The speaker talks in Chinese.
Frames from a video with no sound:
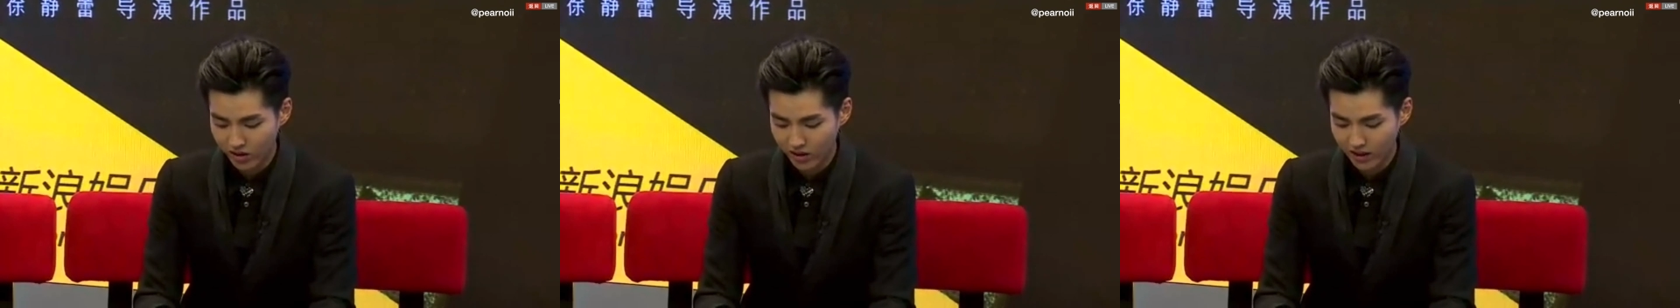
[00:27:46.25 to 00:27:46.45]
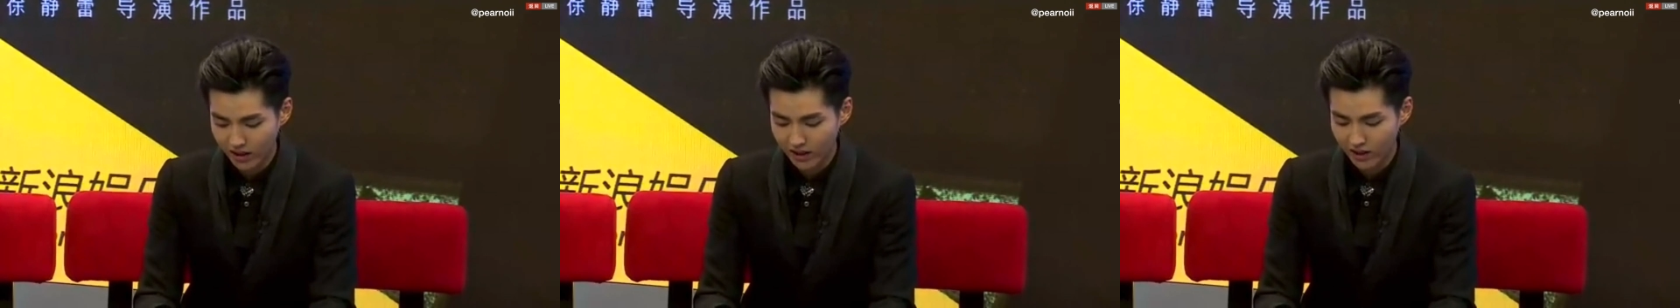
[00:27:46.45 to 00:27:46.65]

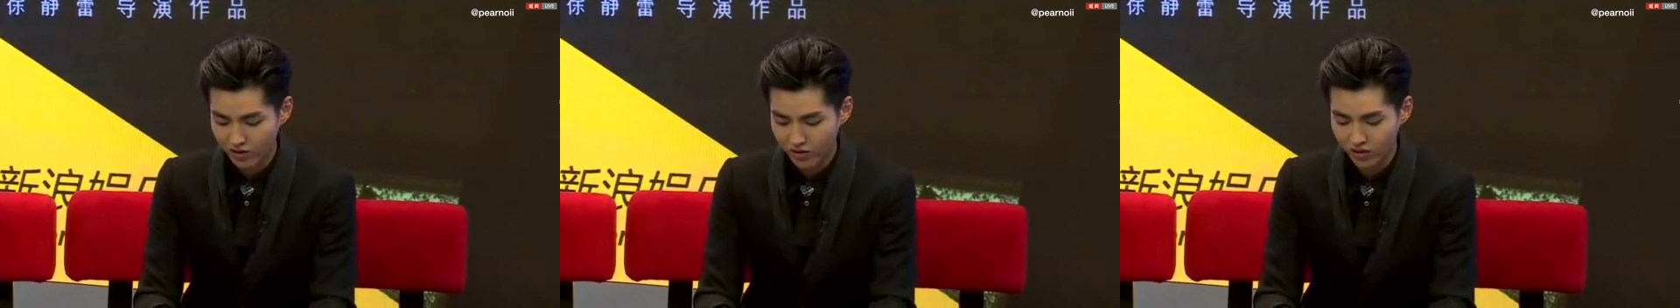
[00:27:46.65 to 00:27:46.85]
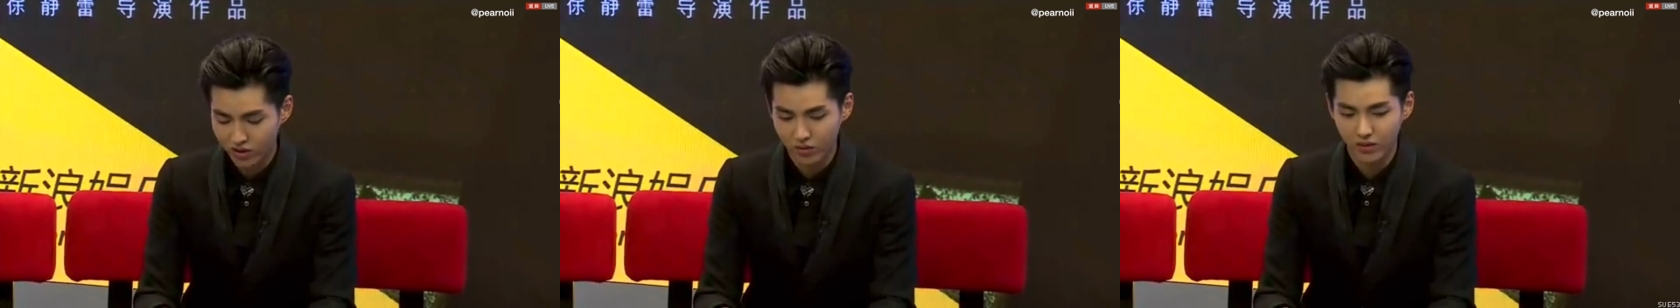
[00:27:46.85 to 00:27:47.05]
应该要
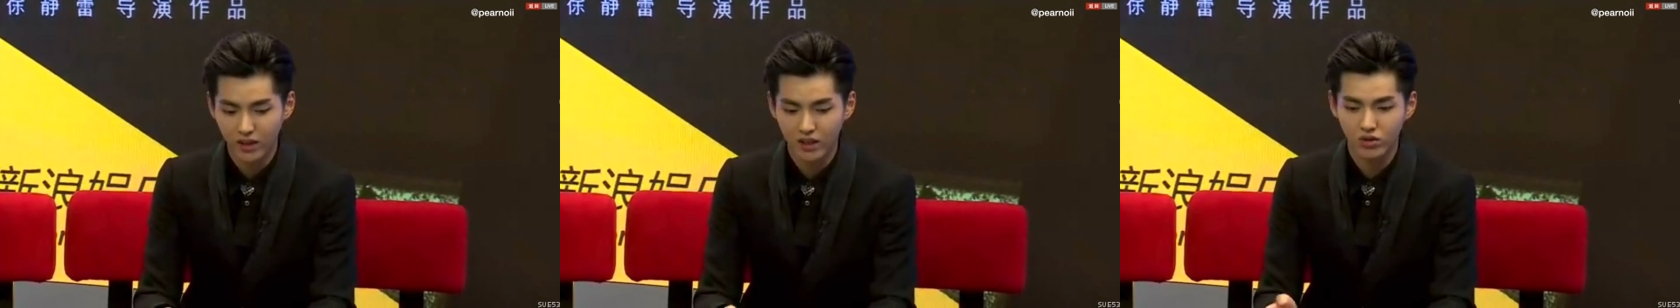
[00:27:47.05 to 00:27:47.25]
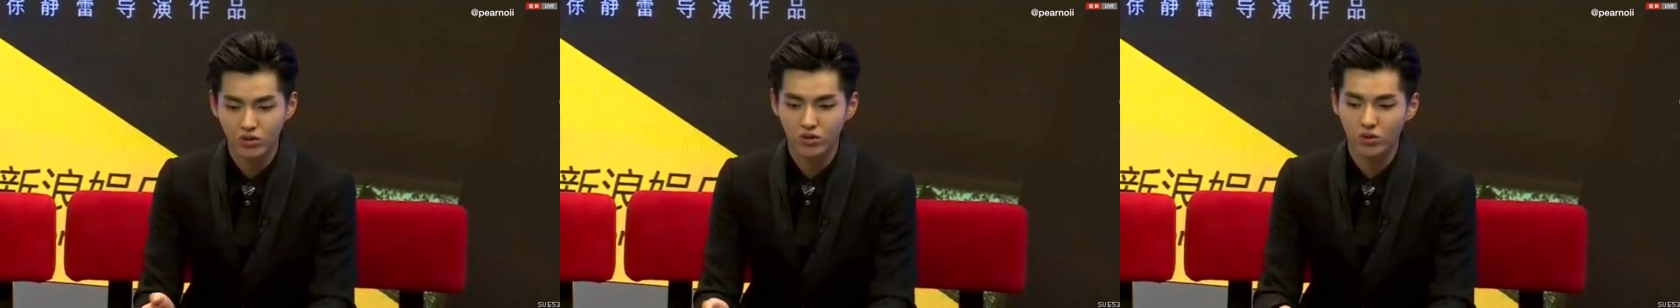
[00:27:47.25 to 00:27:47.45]
去怎么
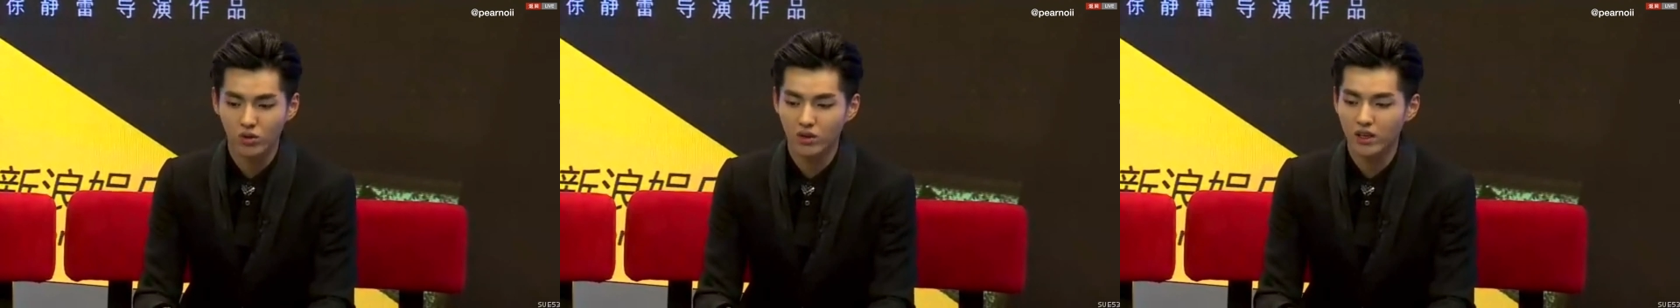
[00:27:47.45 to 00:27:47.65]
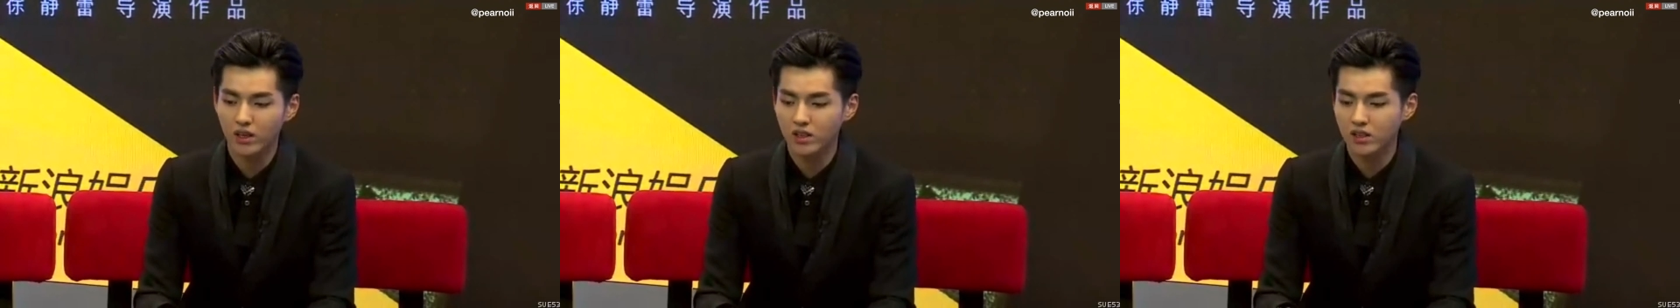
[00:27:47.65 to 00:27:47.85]
样去做，
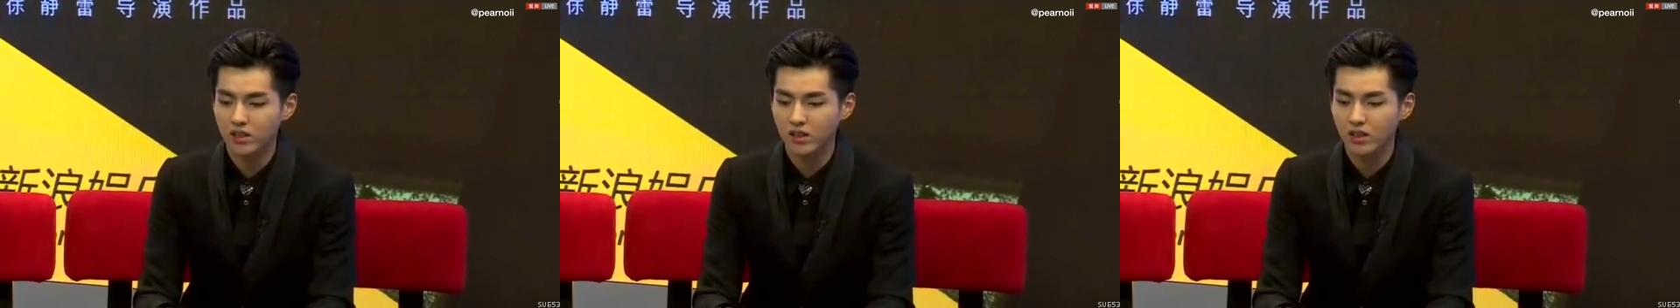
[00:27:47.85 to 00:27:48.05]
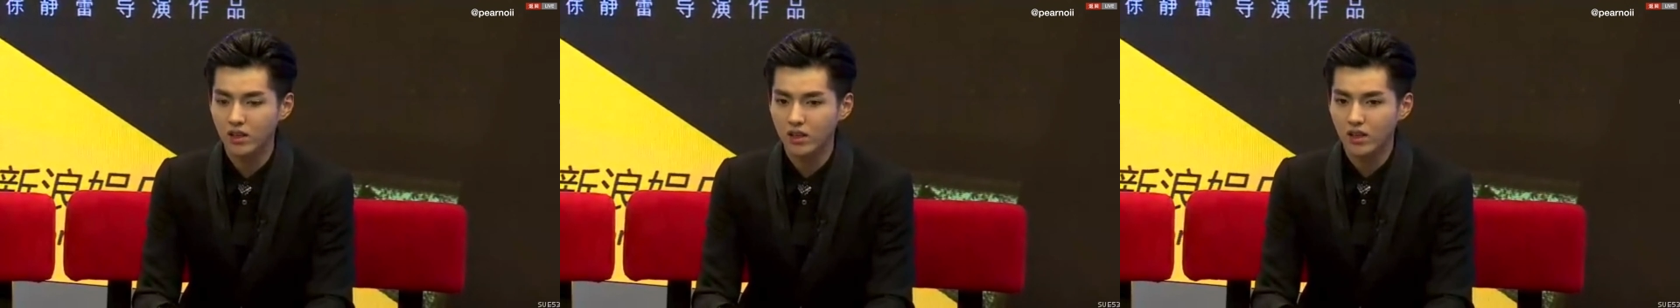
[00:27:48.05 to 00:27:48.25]
但其
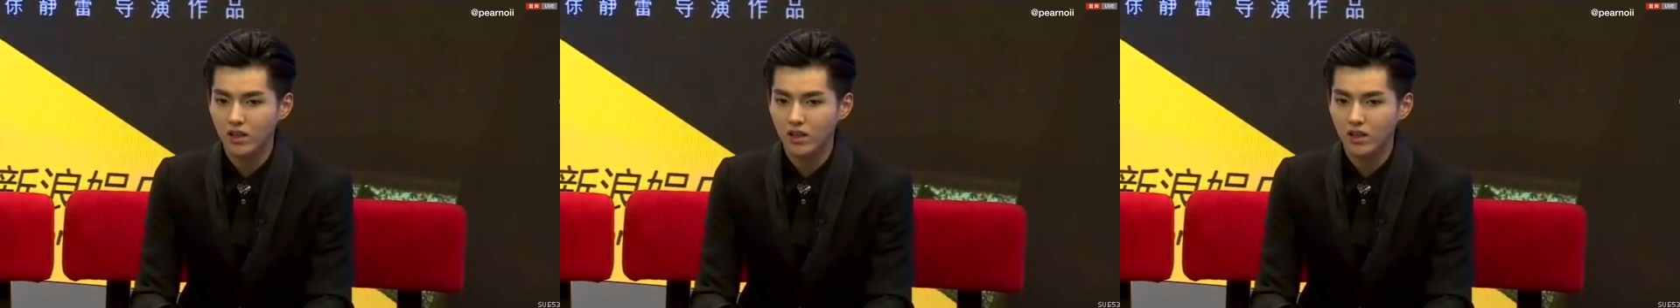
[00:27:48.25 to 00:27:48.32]
实